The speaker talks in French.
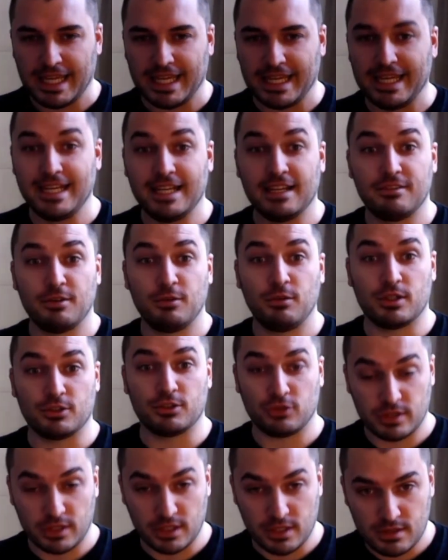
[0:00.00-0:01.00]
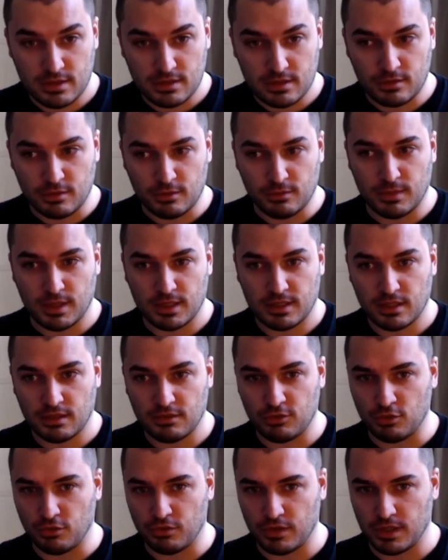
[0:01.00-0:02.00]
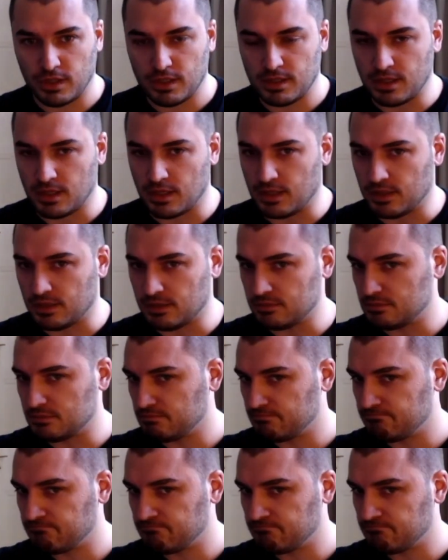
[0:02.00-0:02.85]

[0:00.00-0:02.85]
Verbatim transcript: et il avait eu la gentillesse de m'interviewer il y a